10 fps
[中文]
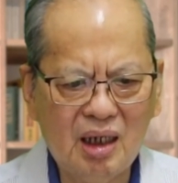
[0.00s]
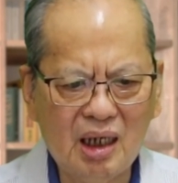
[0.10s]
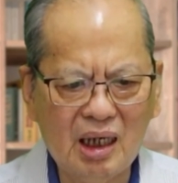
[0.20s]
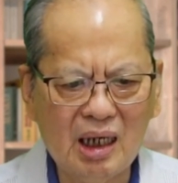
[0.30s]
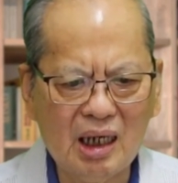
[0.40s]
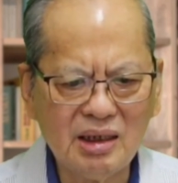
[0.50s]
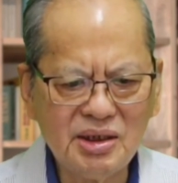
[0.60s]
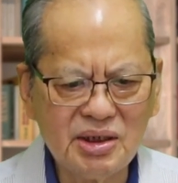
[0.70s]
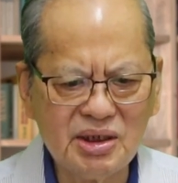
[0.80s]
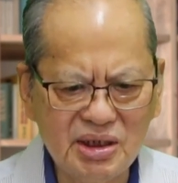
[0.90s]
啊
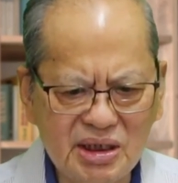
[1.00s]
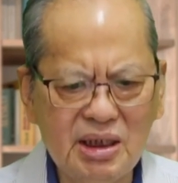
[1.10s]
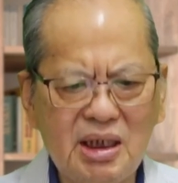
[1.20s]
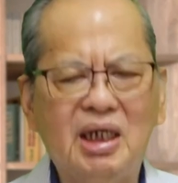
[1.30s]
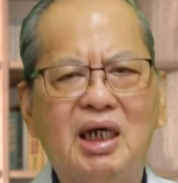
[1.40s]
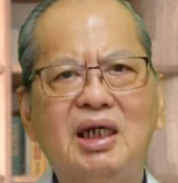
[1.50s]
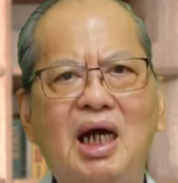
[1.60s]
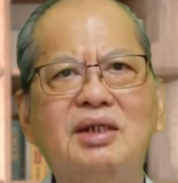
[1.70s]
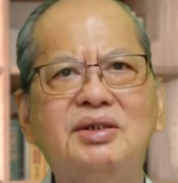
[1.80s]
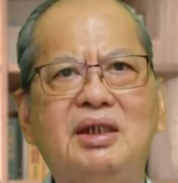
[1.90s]
仔细的
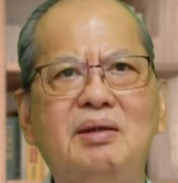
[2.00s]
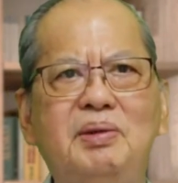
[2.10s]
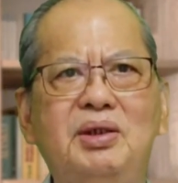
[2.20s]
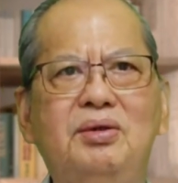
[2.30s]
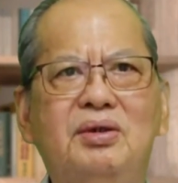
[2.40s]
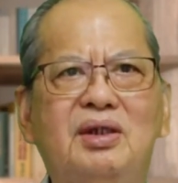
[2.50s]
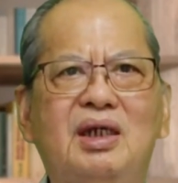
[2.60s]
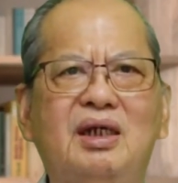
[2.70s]
看这个比喻。